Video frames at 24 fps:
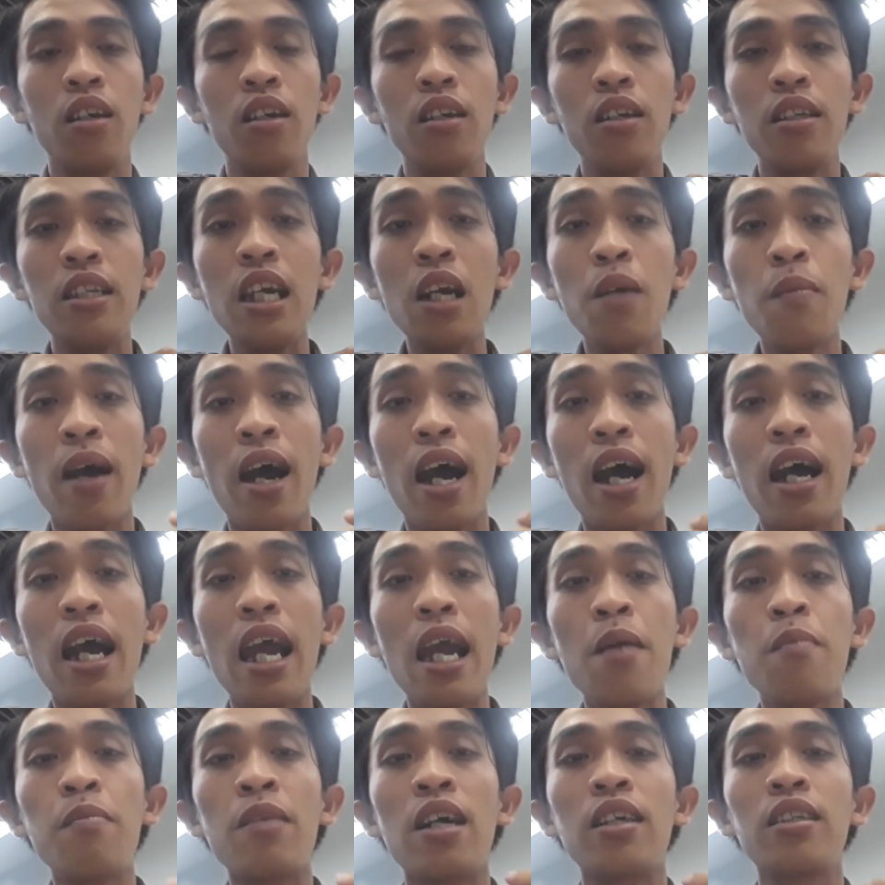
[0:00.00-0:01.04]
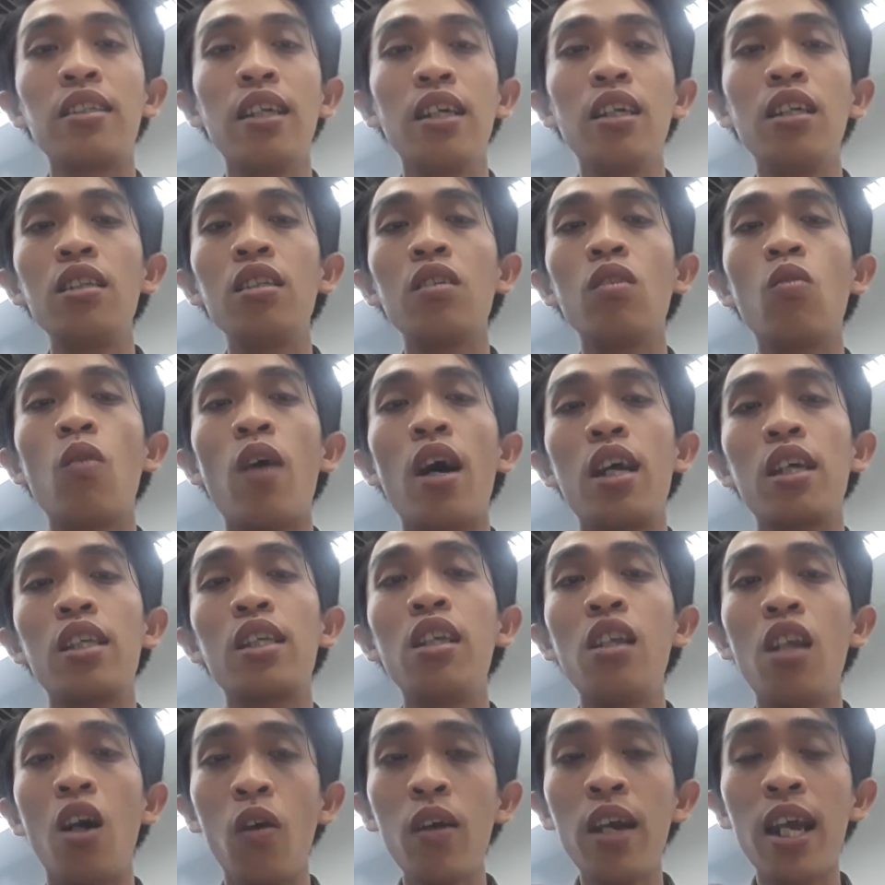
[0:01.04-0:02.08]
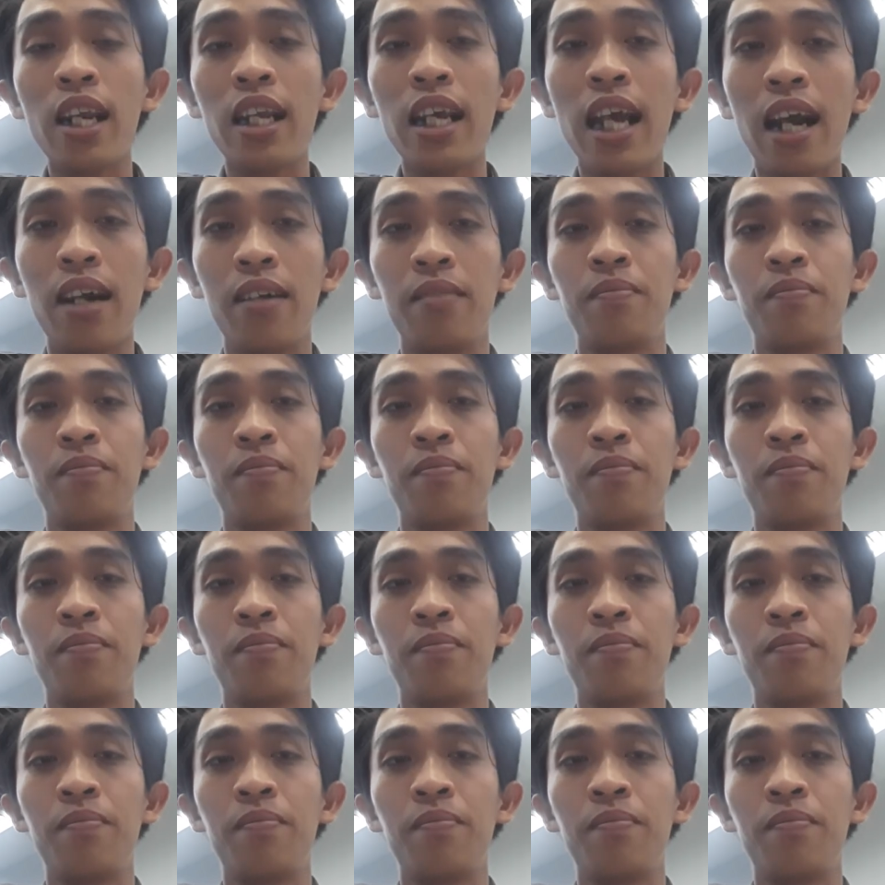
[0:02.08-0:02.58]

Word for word: nhưng mà em thật sự và xin lỗi anh rằng